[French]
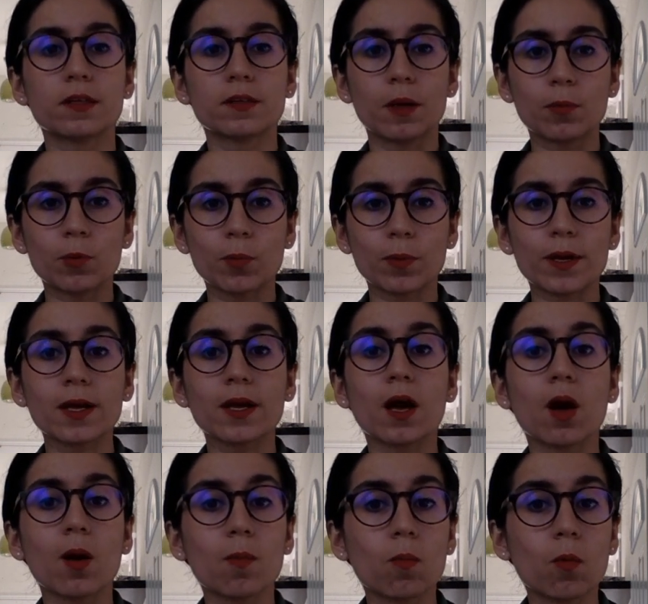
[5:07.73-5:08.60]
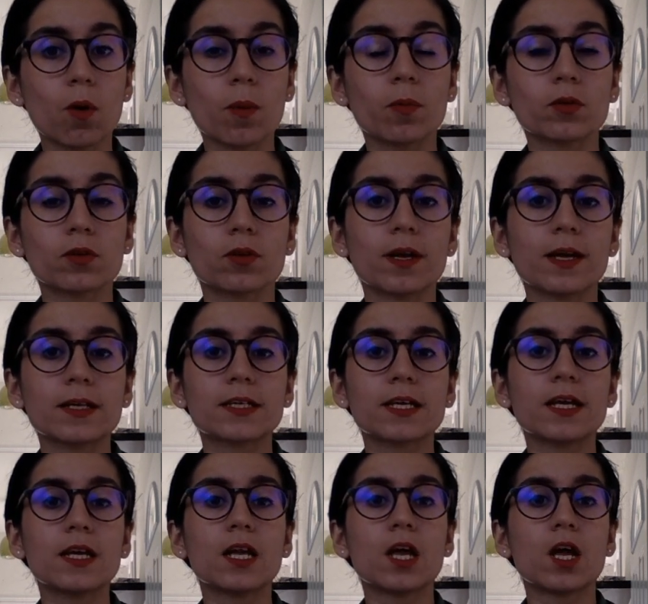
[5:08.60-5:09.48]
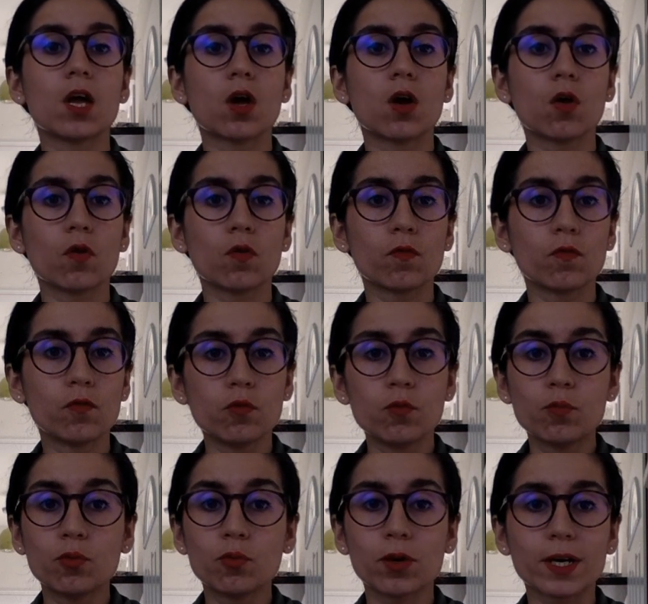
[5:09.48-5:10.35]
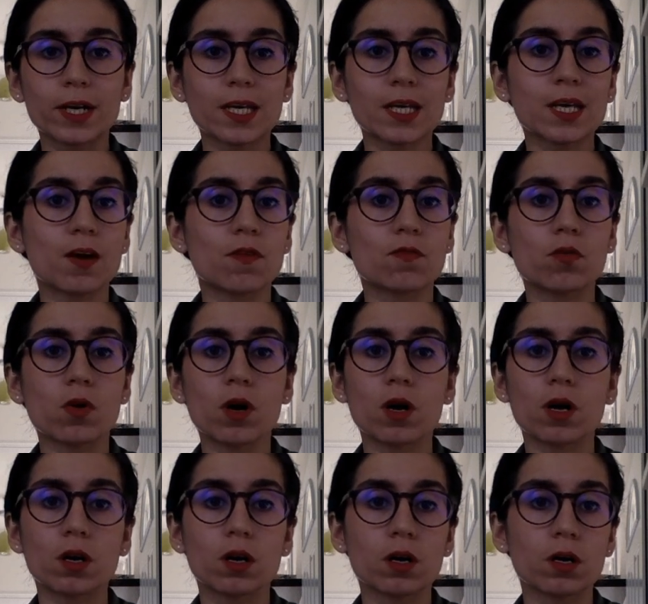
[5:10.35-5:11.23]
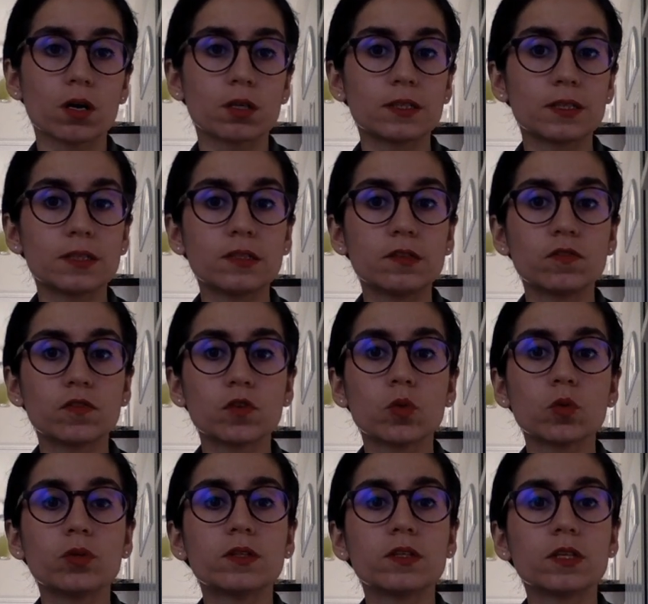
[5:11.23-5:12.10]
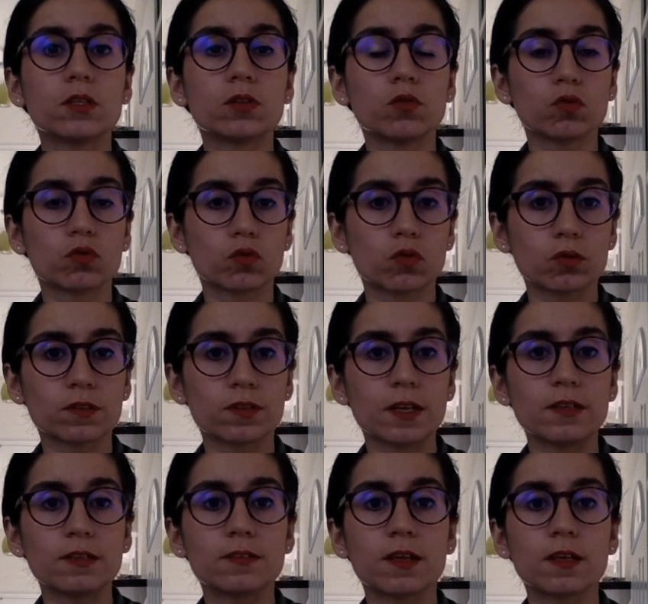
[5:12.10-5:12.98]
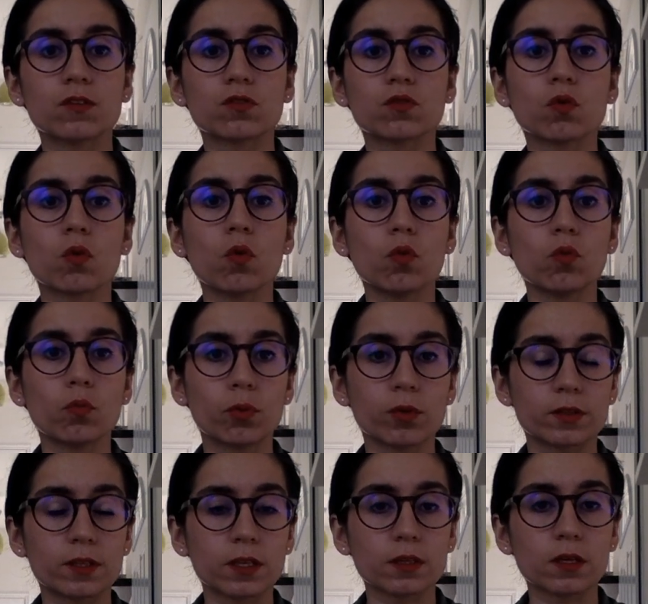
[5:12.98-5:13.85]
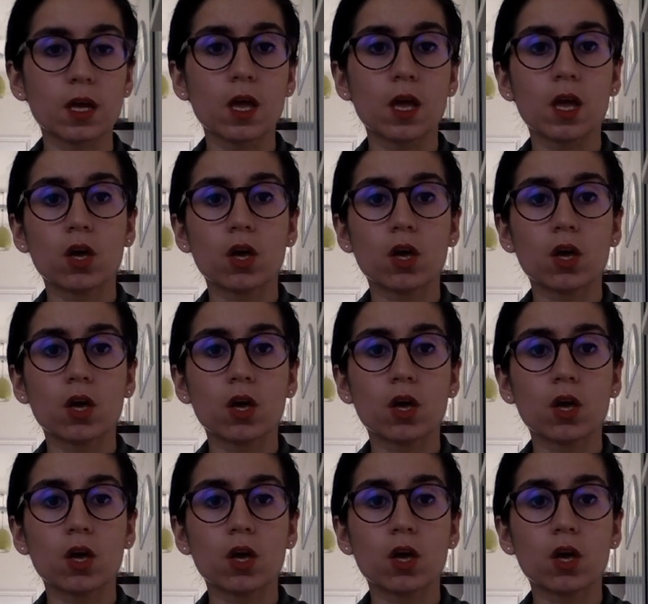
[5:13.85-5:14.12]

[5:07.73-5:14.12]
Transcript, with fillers: d'à peu près un mois pendant laquelle vous pourrez avoir euh, des difficultés de socialisation ou peut-être